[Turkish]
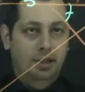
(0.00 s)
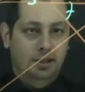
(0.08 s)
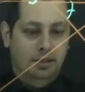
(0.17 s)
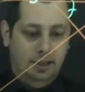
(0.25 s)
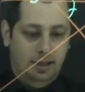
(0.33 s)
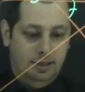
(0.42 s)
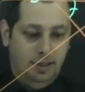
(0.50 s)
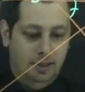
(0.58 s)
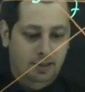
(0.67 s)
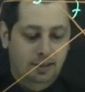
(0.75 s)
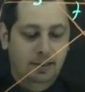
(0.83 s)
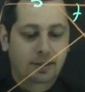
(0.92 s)
x artı
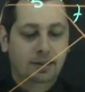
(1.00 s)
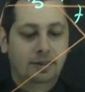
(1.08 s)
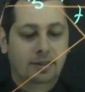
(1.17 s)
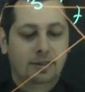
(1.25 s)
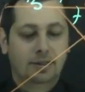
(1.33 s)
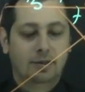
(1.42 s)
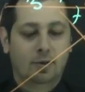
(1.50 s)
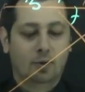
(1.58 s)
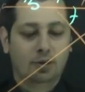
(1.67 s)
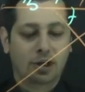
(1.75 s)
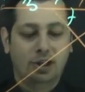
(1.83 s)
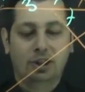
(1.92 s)
6
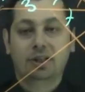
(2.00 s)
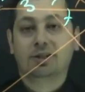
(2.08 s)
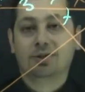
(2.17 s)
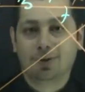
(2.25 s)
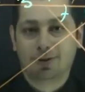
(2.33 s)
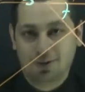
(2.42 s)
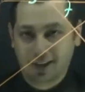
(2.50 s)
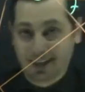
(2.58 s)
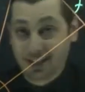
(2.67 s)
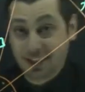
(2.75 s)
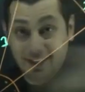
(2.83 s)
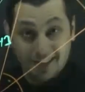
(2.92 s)
ona eşit x 4'tür
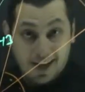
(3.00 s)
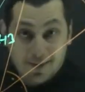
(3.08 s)
arkadaşlar.